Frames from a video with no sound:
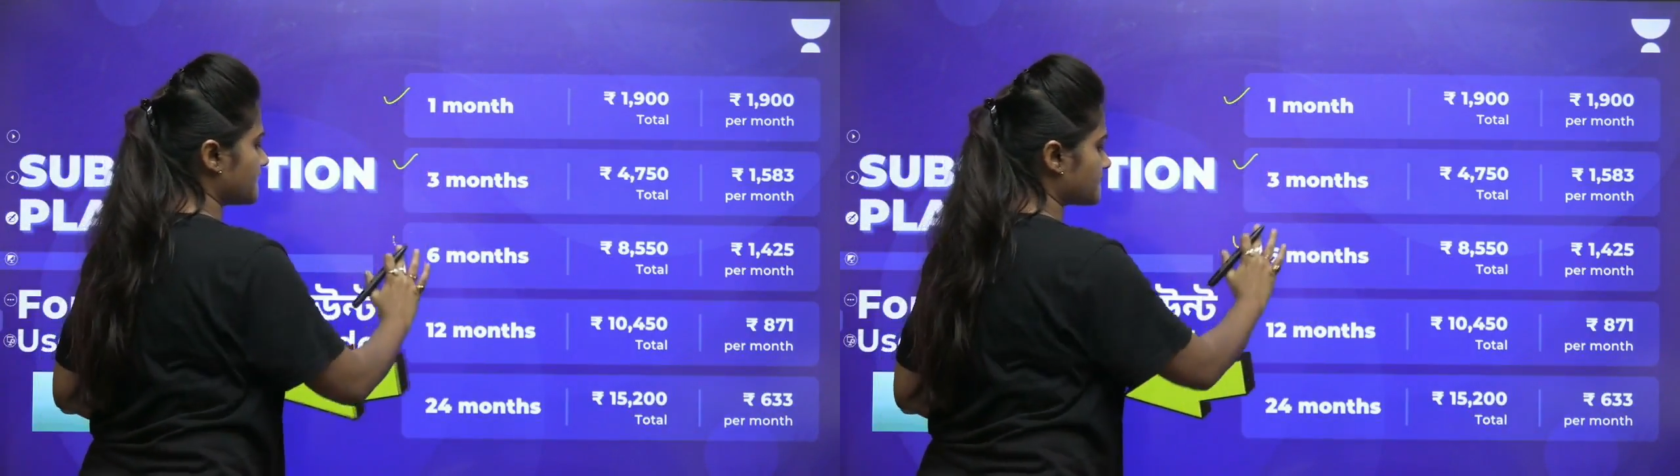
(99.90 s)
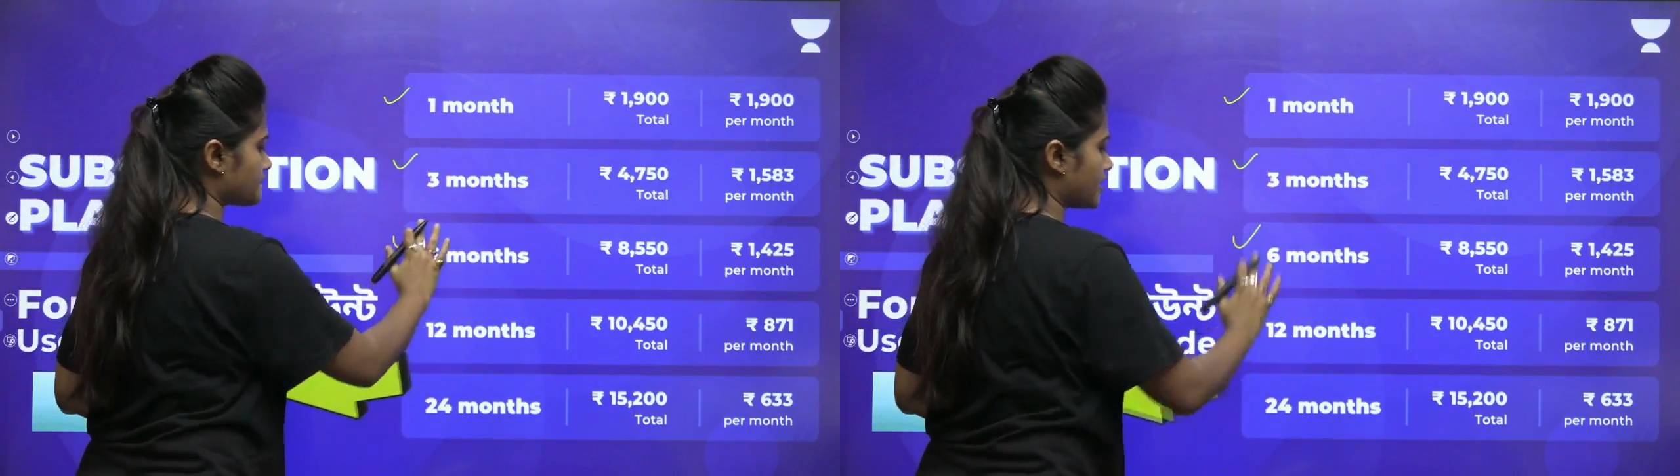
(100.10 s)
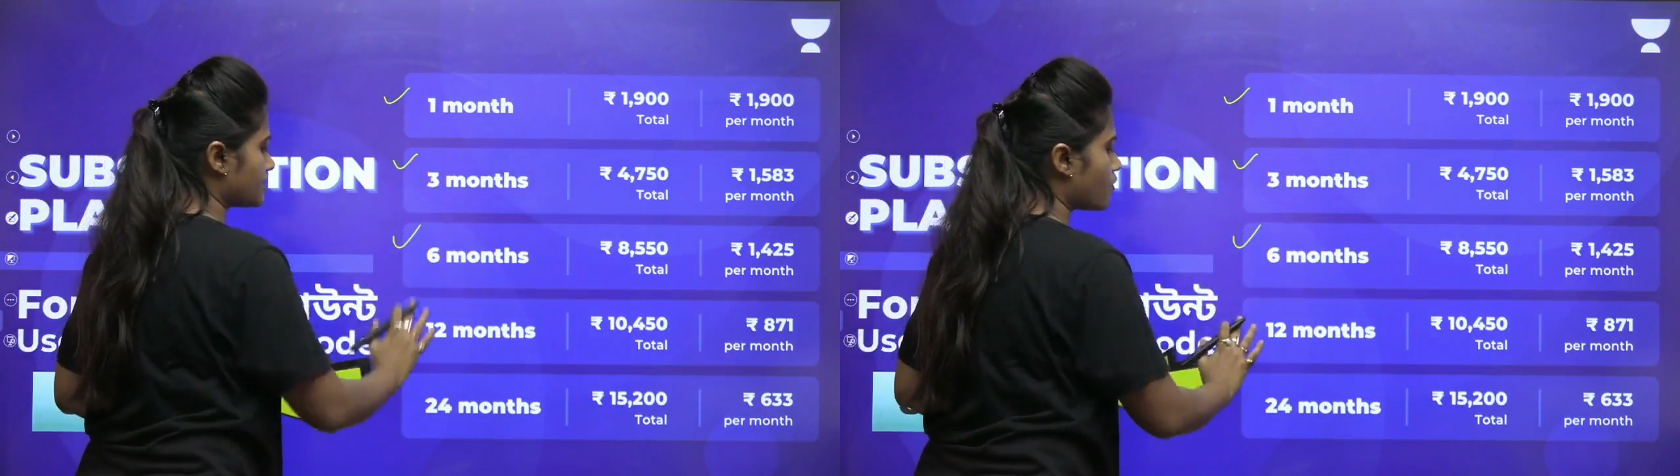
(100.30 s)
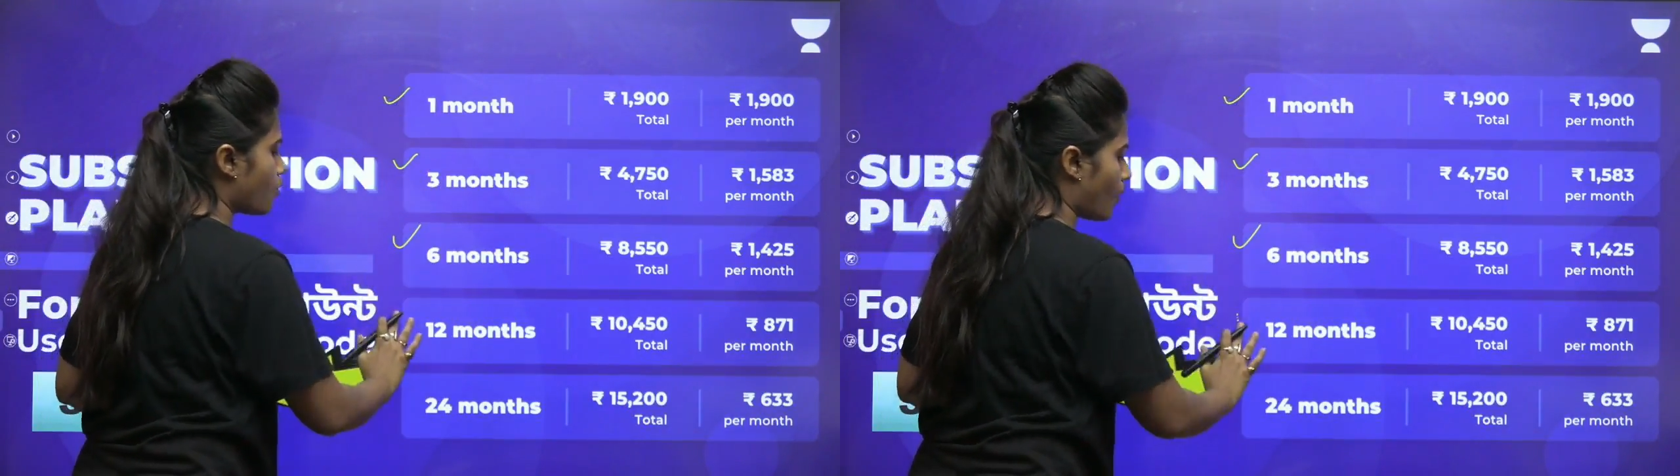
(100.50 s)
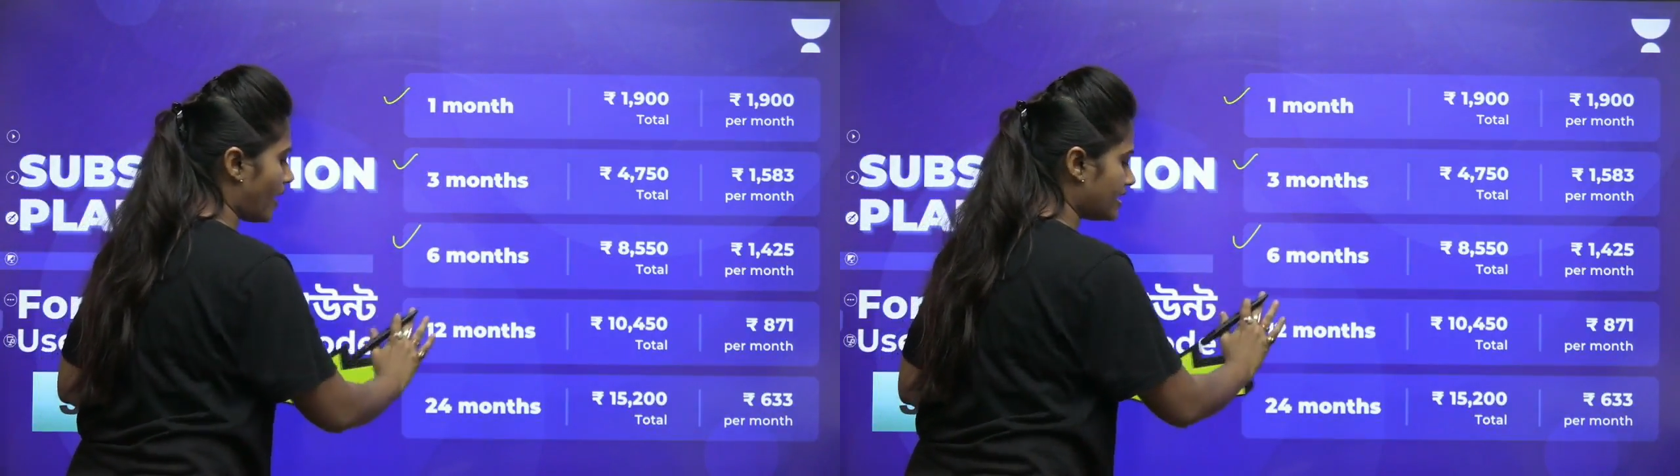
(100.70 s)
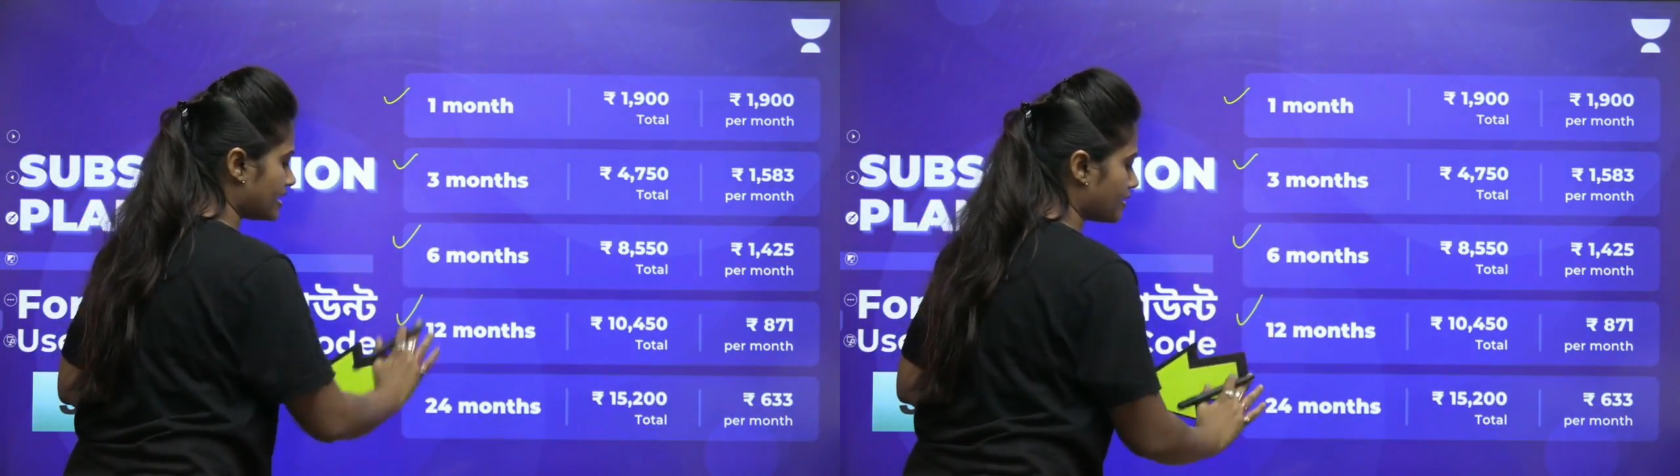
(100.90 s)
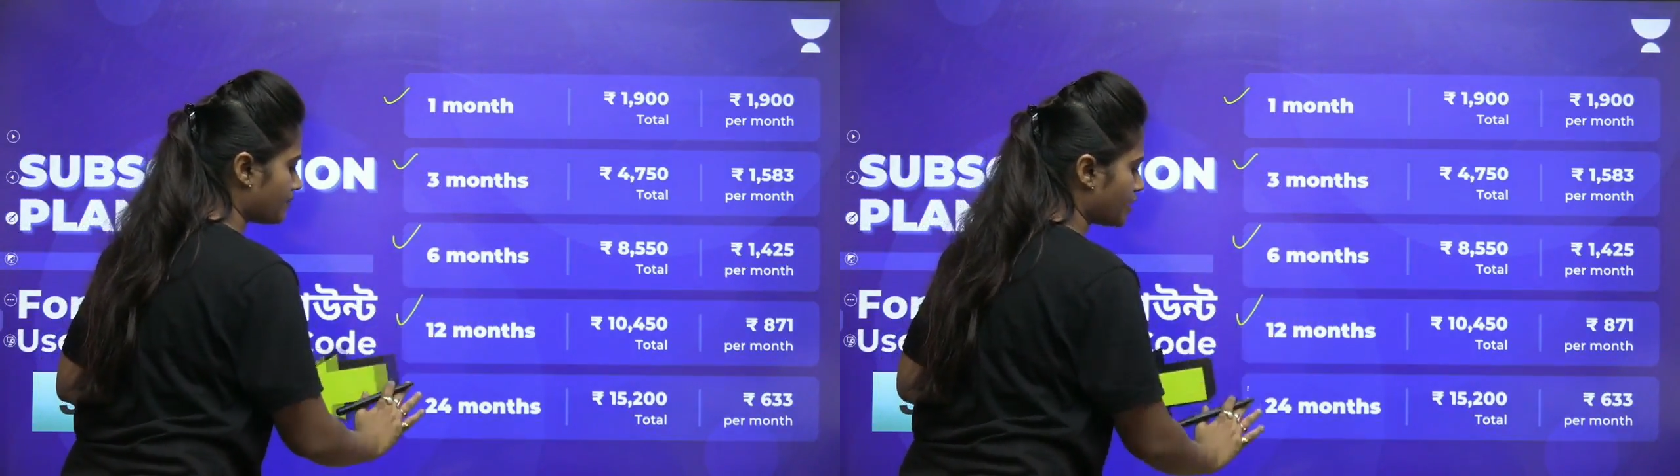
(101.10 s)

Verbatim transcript: সিক্স মান্থ ওয়ান ইয়ার